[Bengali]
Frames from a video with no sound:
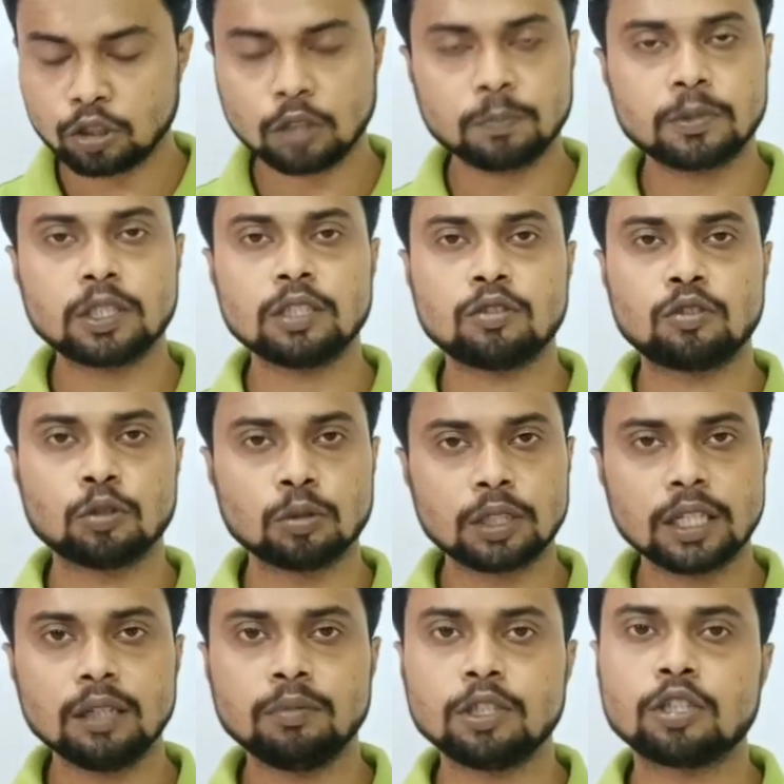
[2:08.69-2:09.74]
সবচেয়ে
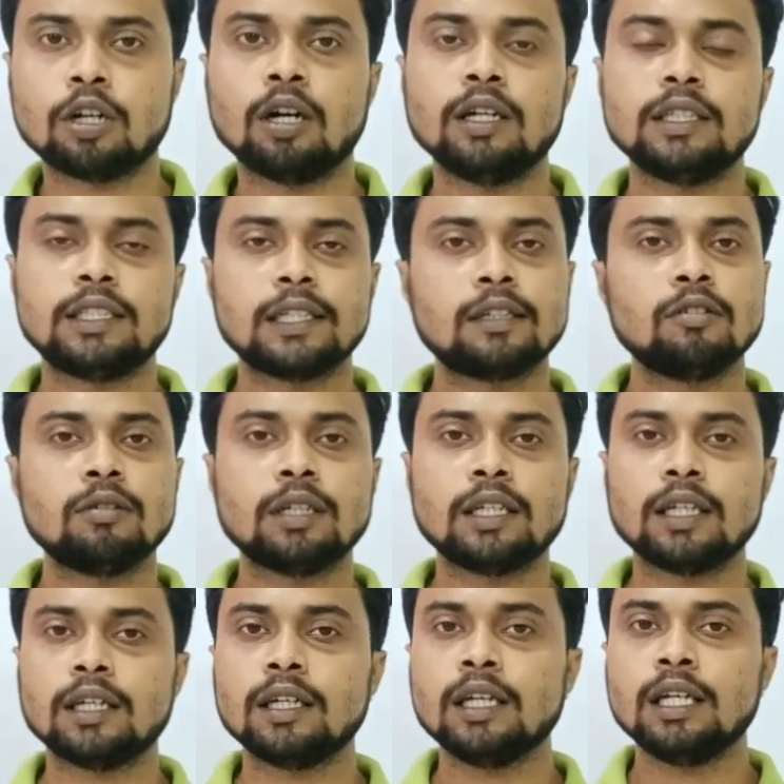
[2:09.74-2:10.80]
জটিল বিষয় যেগুলো
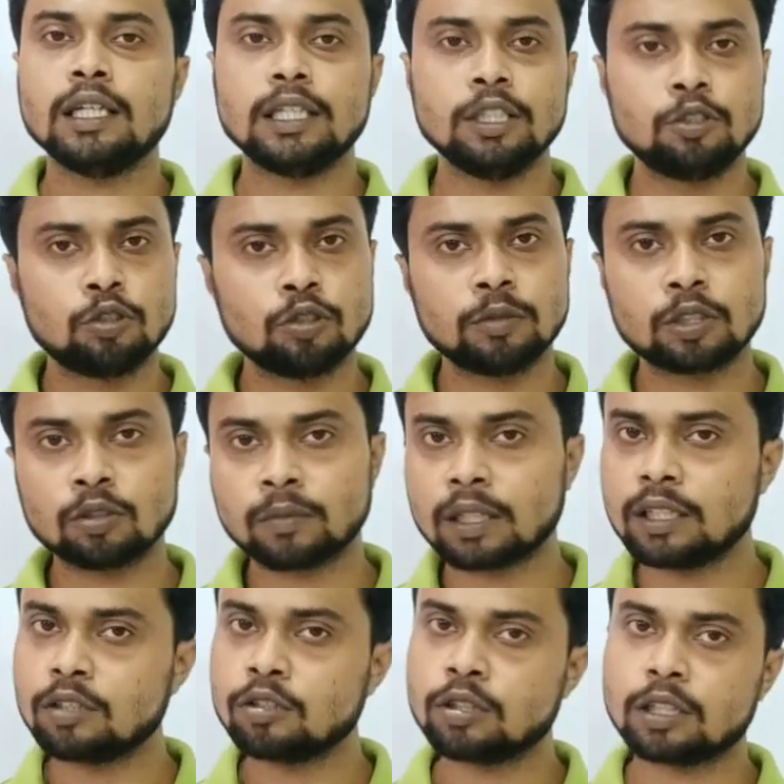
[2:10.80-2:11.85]
নিয়ে ইউটিউবে
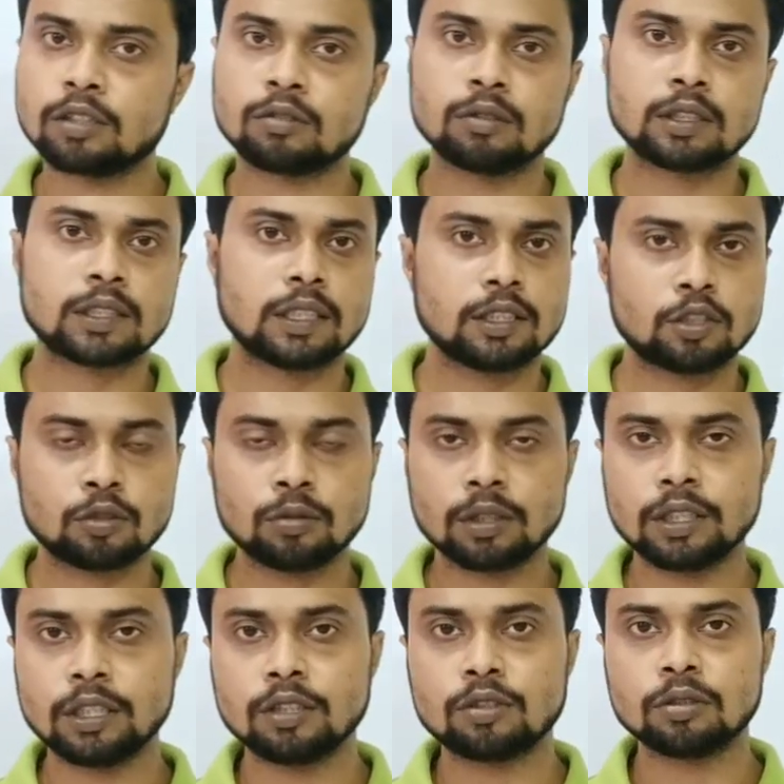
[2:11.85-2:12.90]
তোমরা নিশ্চয়ই এতক্ষণ সার্চ
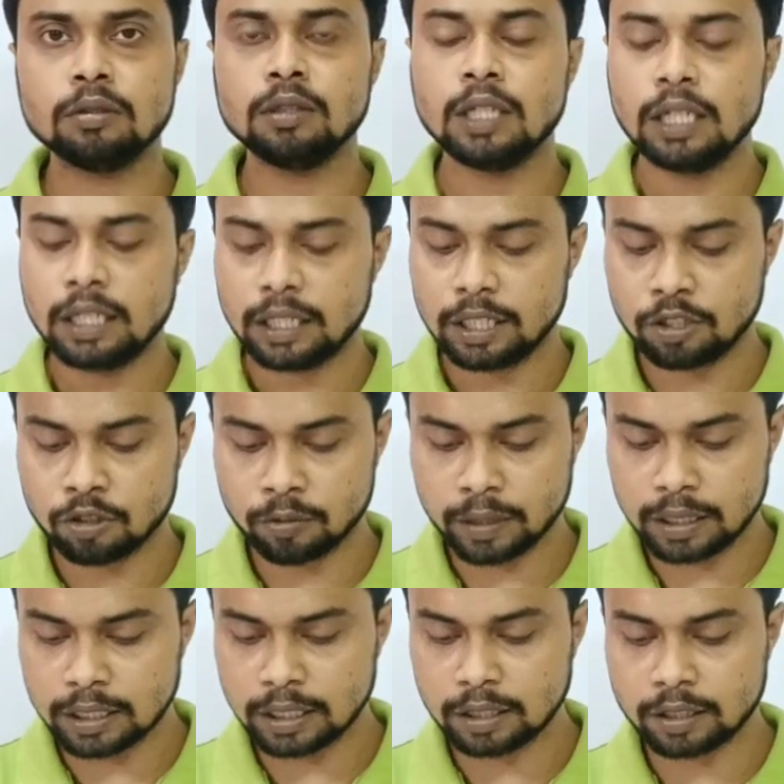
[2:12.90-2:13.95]
করে নিয়েছো ইউটিউবে
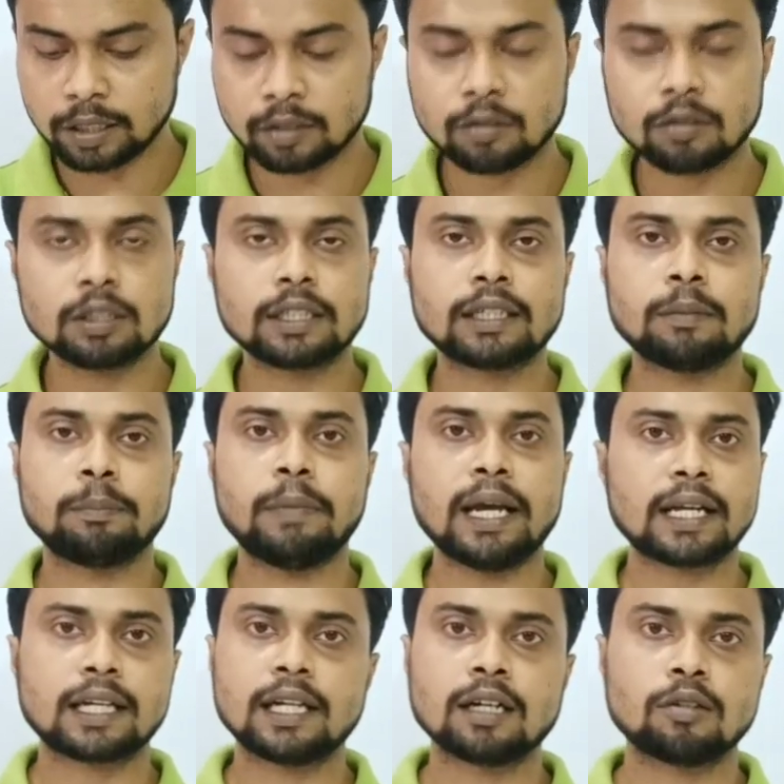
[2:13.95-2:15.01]
এই চিত্রাঙ্গদাকে
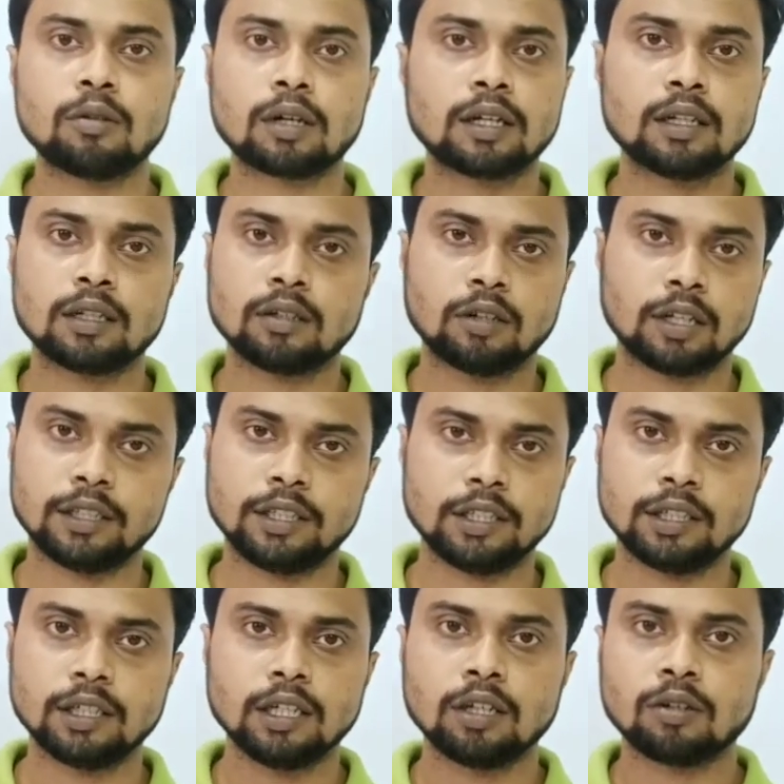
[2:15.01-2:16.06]
ব্যাখ্যা করা
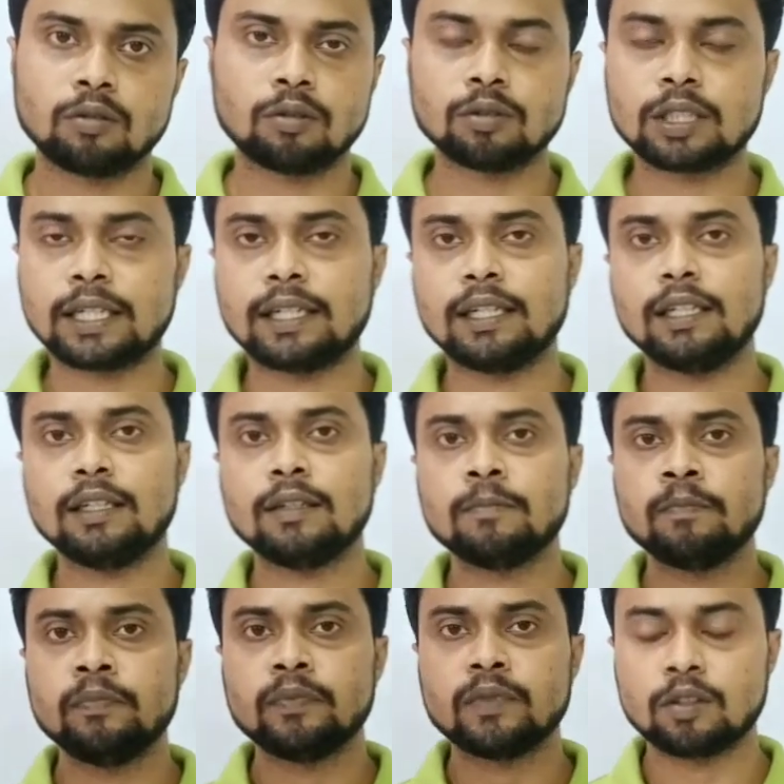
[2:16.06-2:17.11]
হয়নি কোনো চ্যানেলে
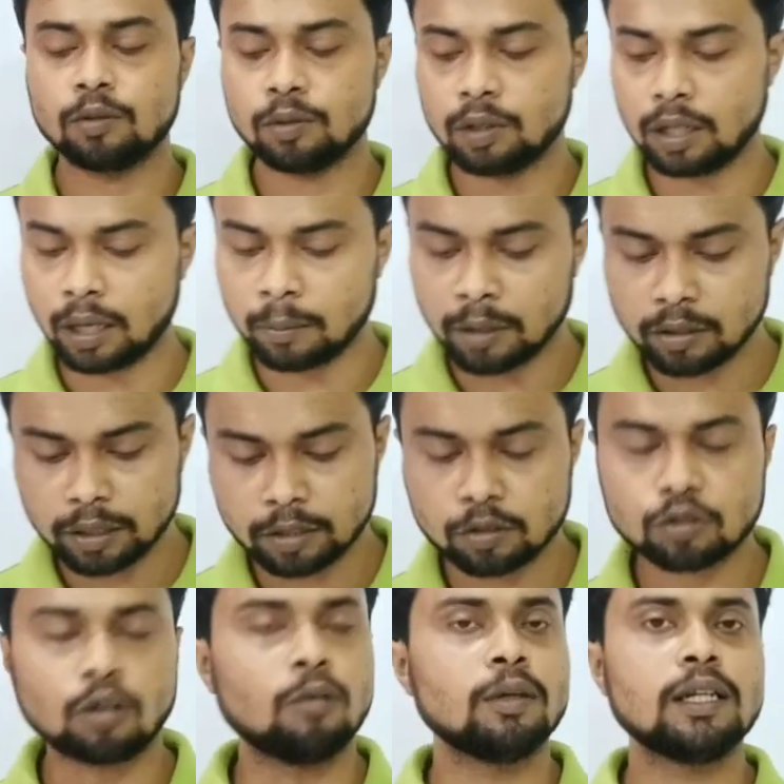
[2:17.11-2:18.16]
তো আমারও
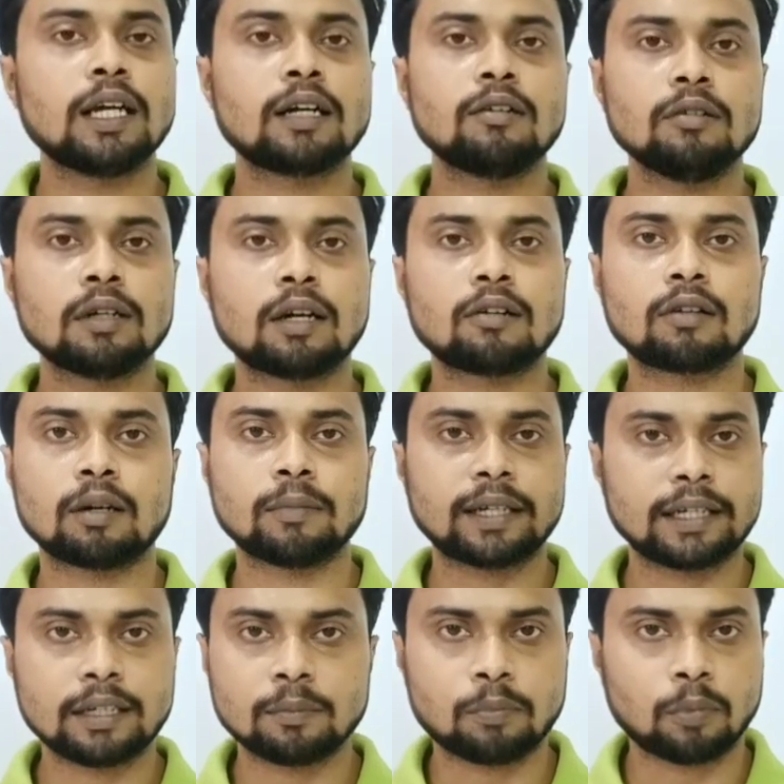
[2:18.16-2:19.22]
একটু সময় লাগলো কারণ
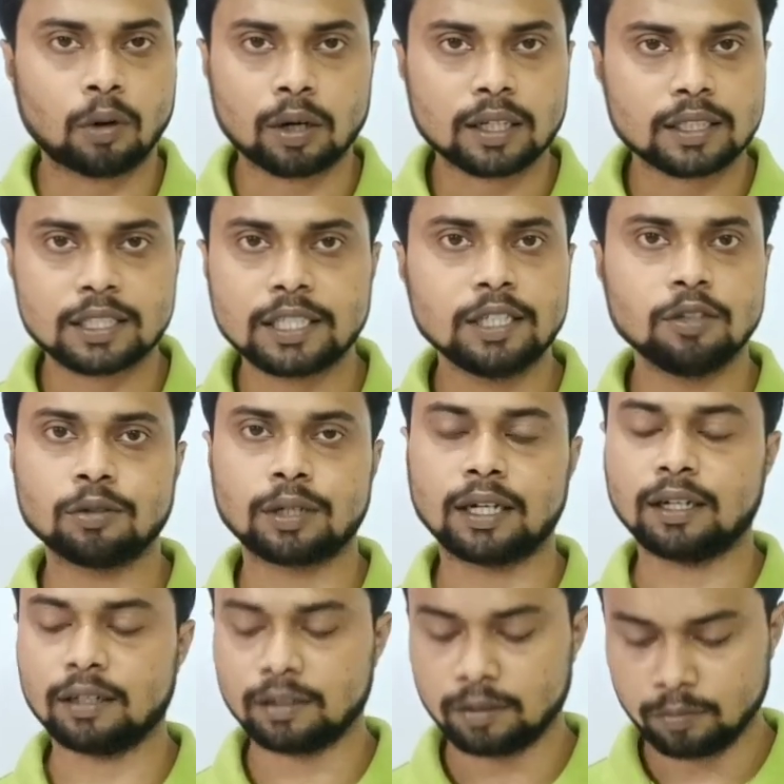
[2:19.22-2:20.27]
আমার এটা পড়া ছিল
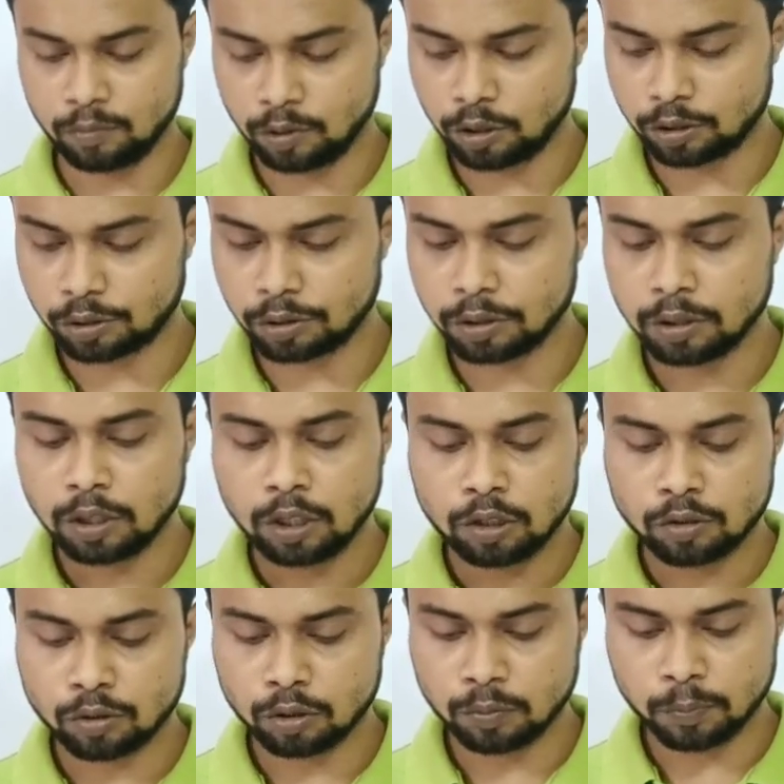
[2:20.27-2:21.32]
না মূলত
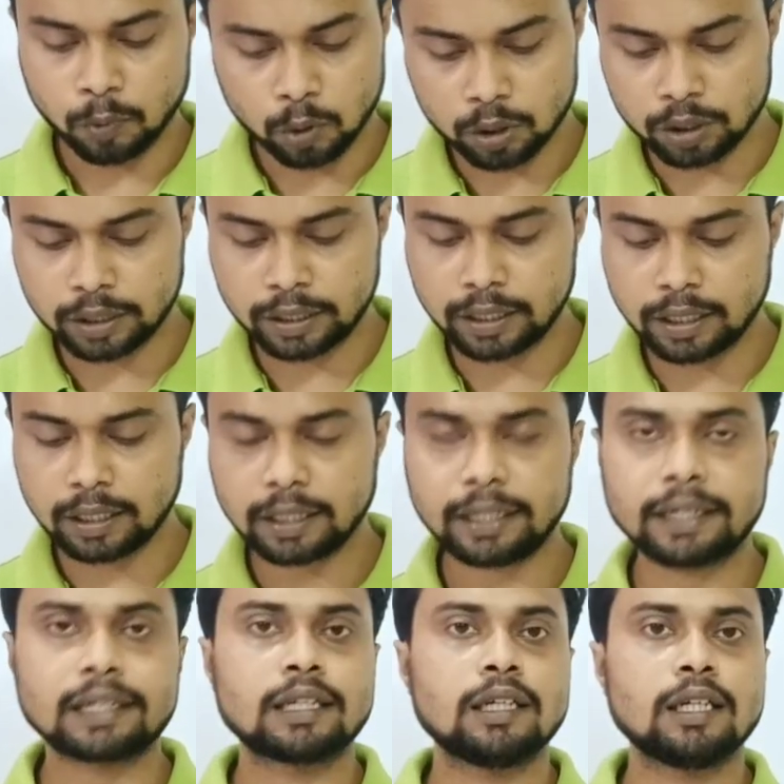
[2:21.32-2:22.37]
তো পড়তে
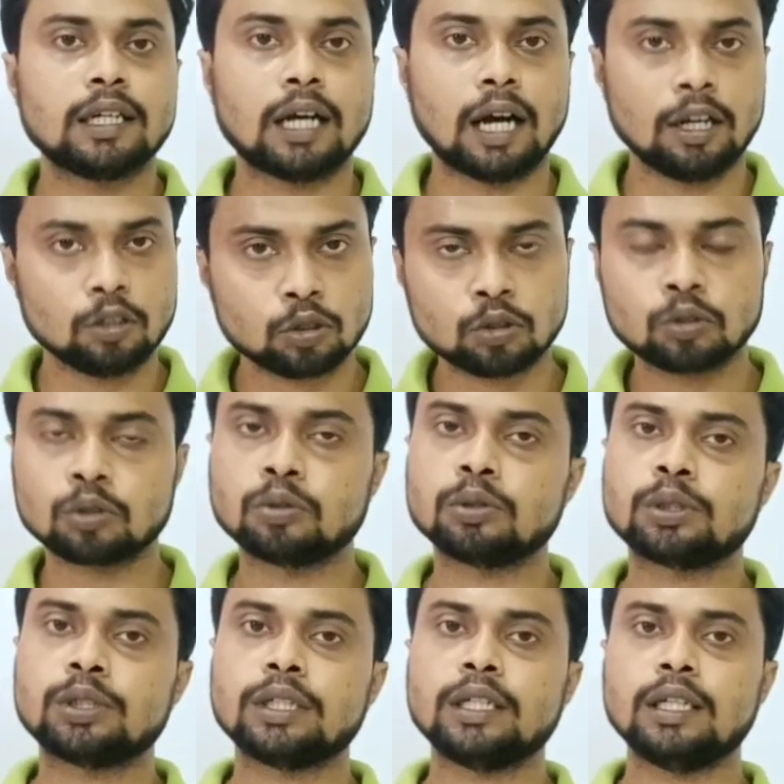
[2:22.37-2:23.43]
এটাকে আয়ত্ত
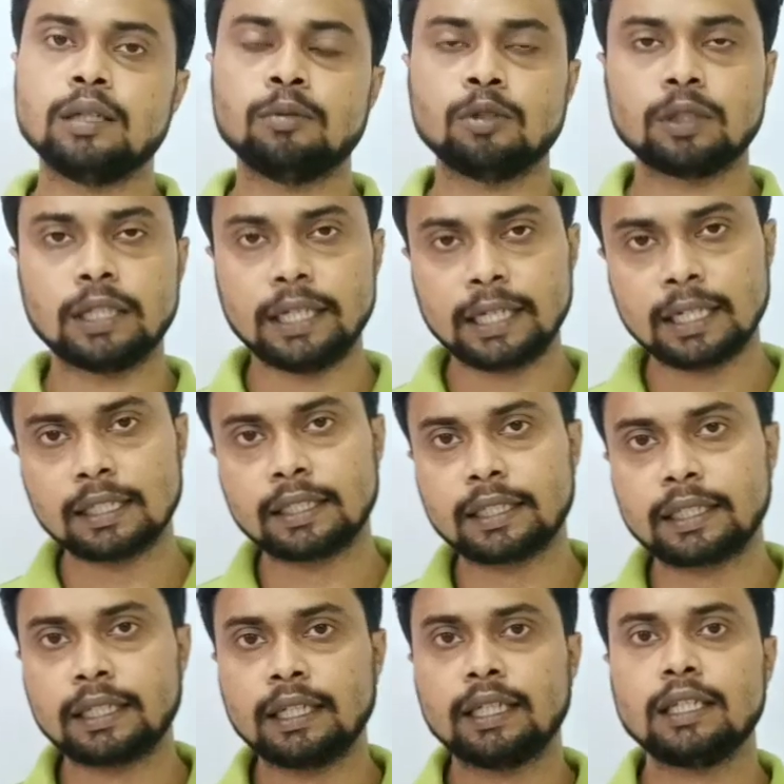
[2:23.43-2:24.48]
করতে এবং এখান
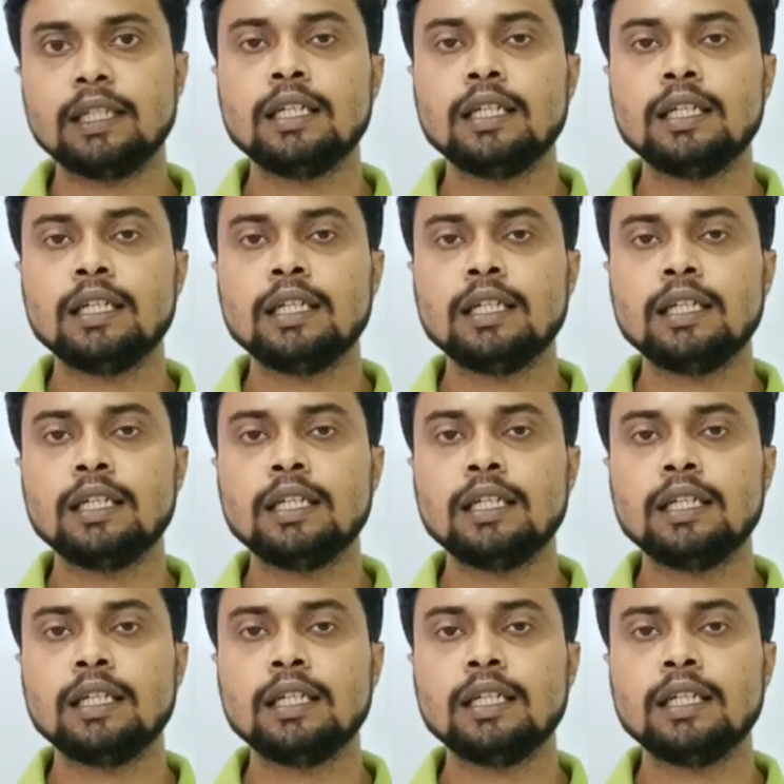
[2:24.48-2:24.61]
থেকে